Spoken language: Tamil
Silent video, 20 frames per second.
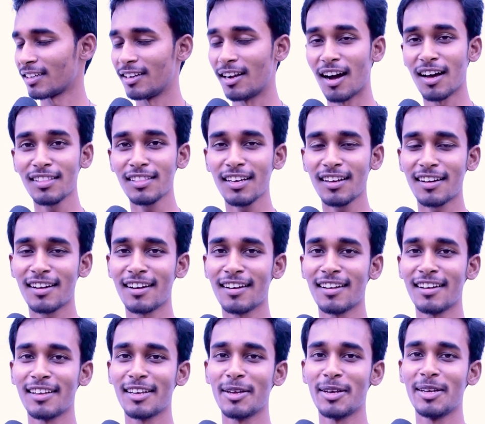காந்த
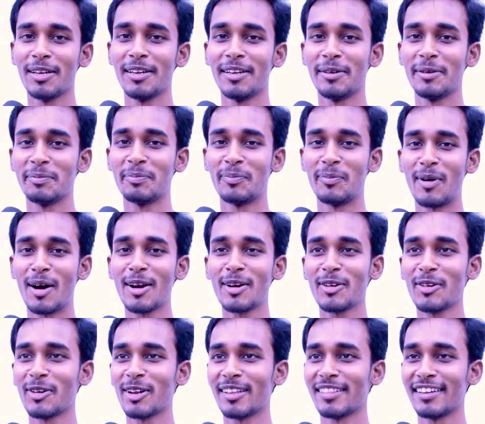கண்ணலைக்கு
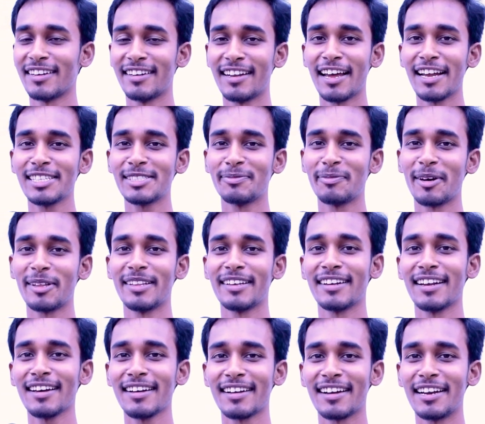பாட்டோட அந்த டான்ஸ்
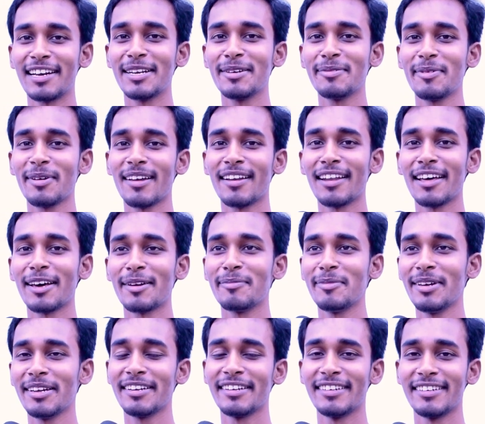பார்த்தீங்கன்னா கண்டிப்பாக
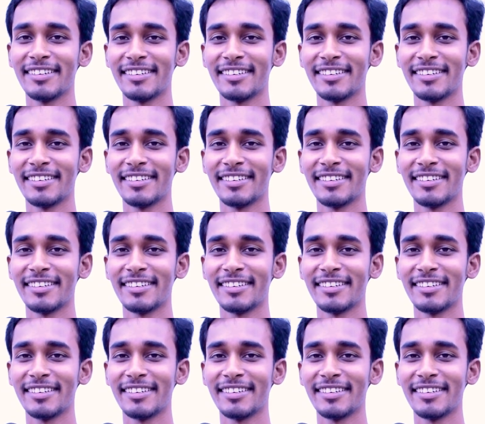எல்லாருமே